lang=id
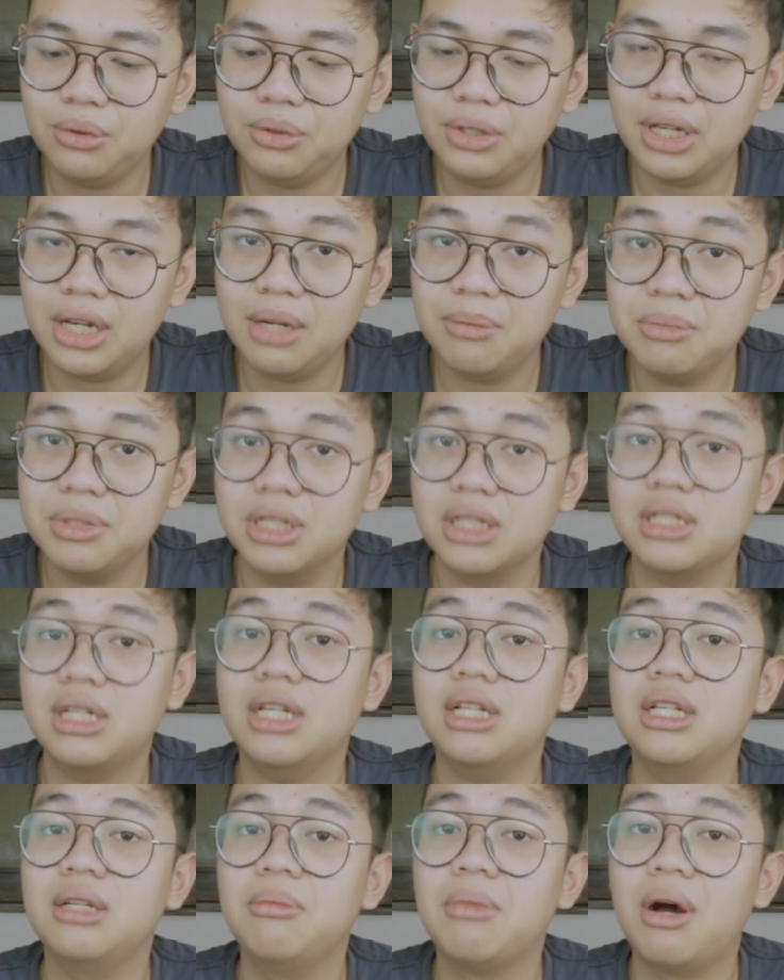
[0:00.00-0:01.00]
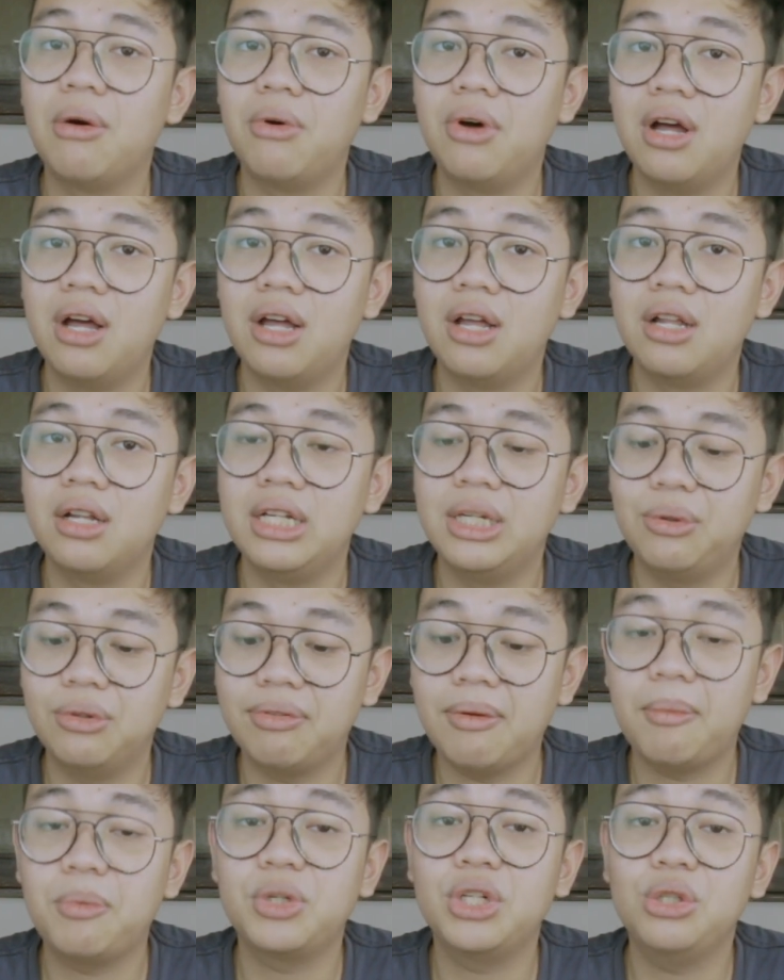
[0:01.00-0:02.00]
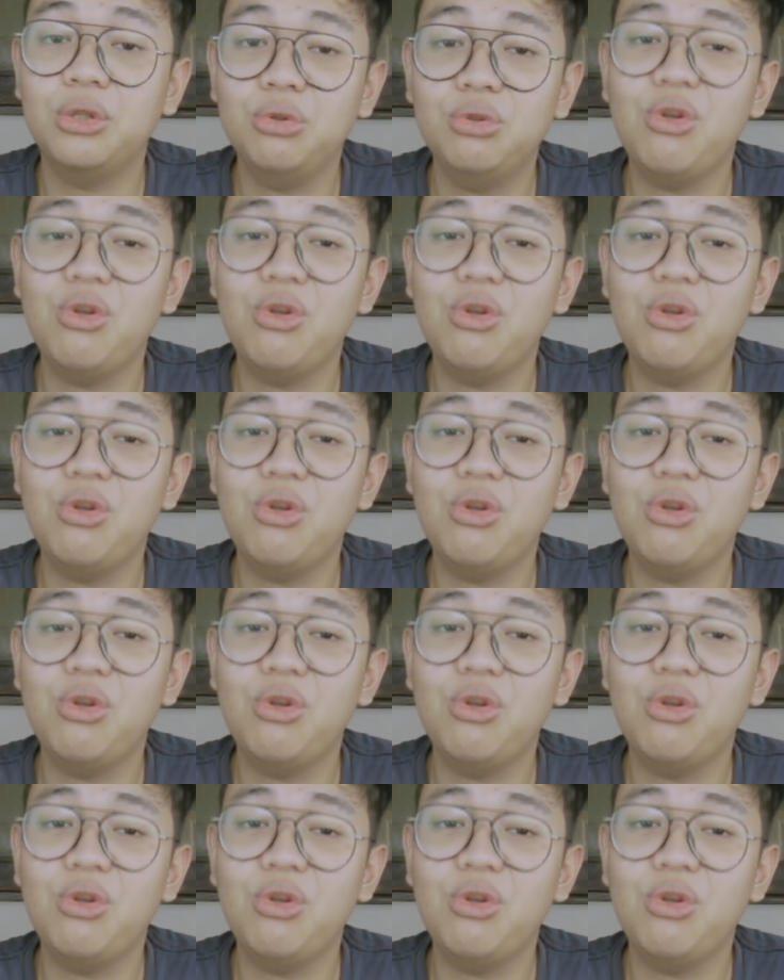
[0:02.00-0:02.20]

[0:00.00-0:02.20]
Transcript: lu ya kan bisa share di bawah liquid favorit lu